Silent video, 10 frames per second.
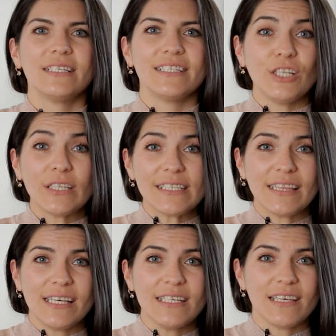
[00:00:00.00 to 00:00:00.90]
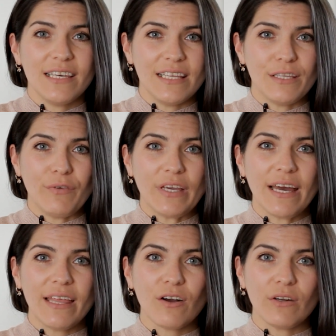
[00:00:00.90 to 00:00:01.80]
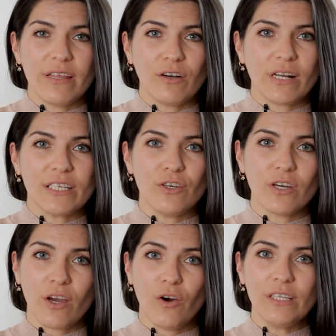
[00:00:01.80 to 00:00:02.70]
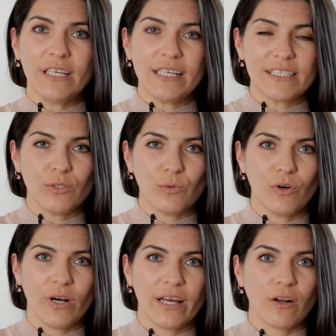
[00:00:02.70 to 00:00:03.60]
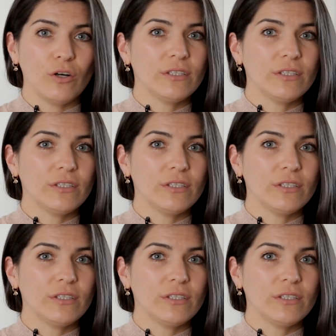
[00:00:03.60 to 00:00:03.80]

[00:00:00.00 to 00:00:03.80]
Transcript: Si no te sentís identificada con la decoración que hoy tenés en tu hogar